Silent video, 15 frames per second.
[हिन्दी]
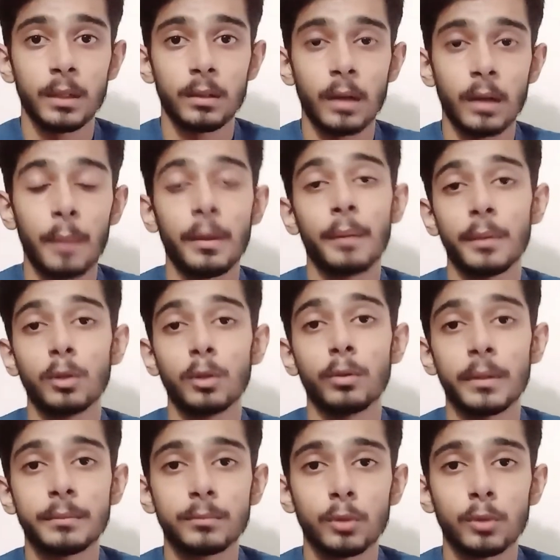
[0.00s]
में कामयाब नहीं
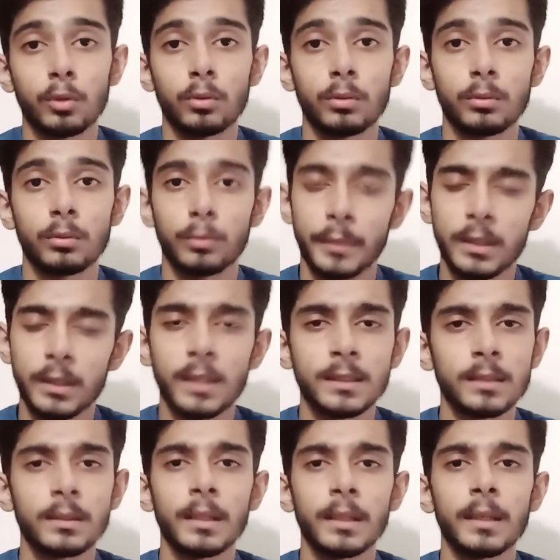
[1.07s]
हुई तो उम्मीद कर
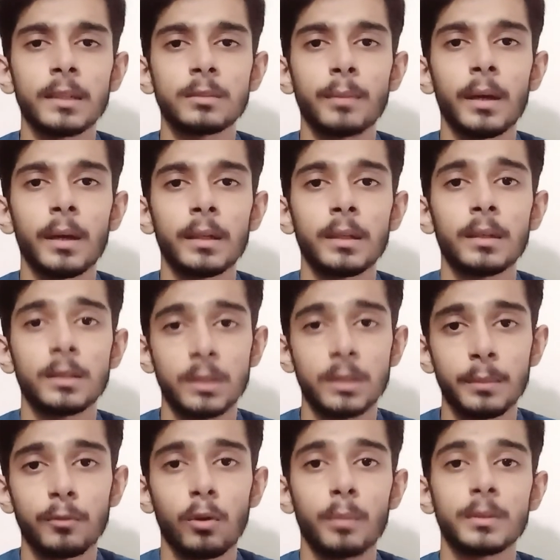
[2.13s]
सकते हैं कि इस बार ये
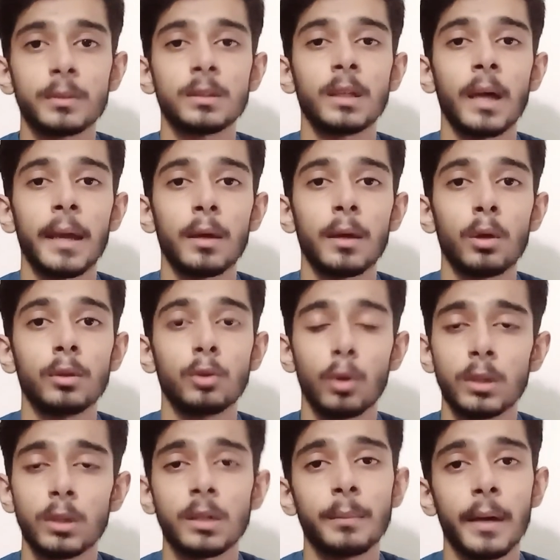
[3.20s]
अच्छी परफॉर्मेंस दिखाएं और
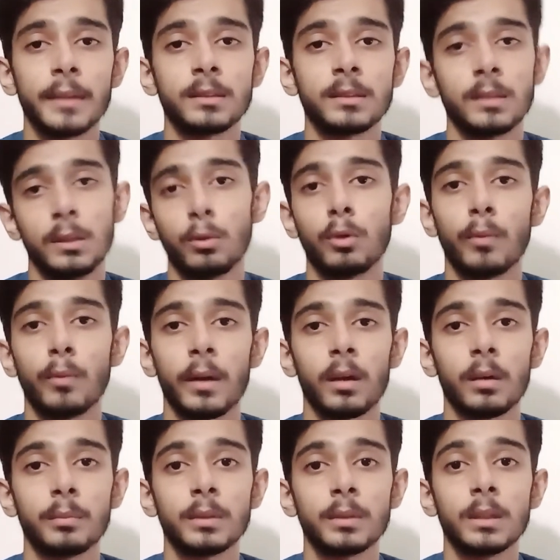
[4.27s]
2022 टी ट्वेंटी वर्ल्ड
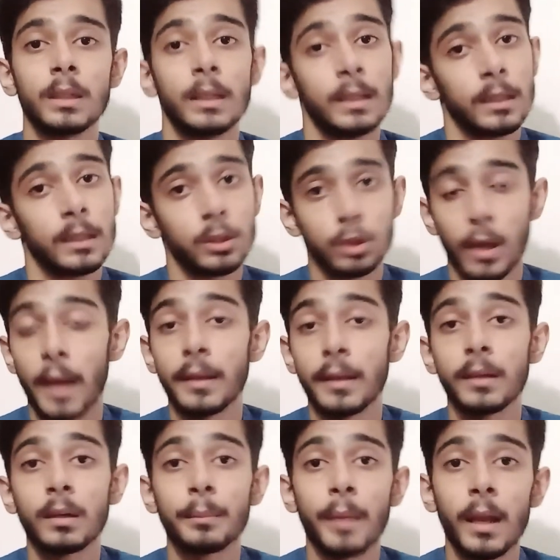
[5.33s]
कप
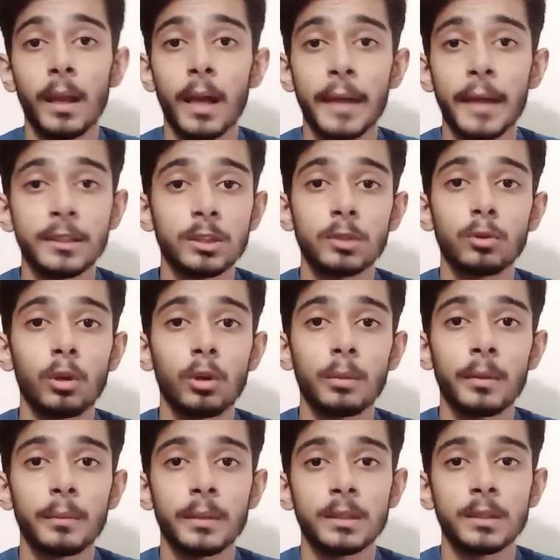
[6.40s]
शायद इनका पहला आईसीसी
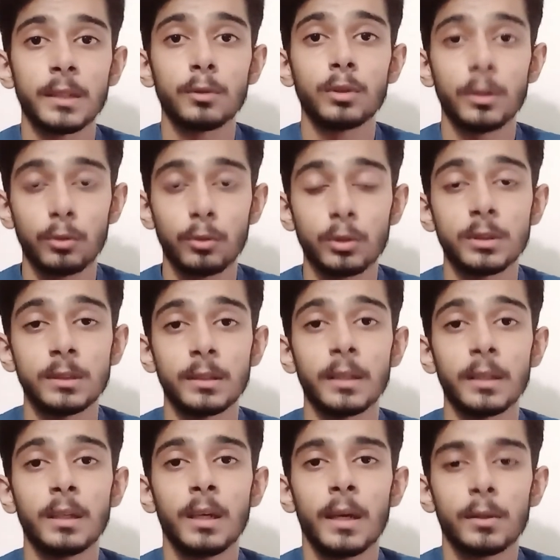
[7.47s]
टूर्नामेंट बन जाए ये लोग जीते
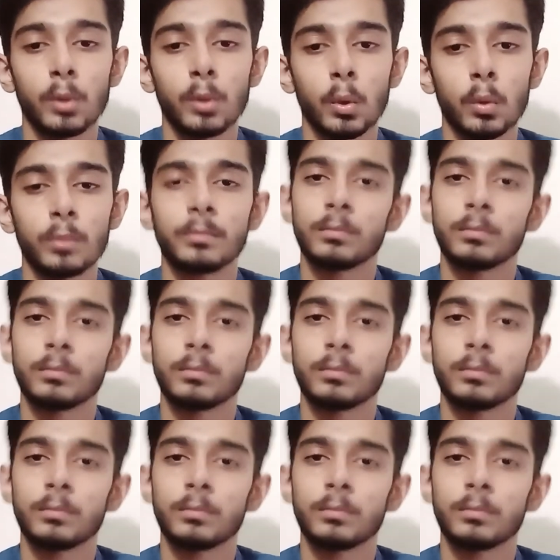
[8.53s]
तो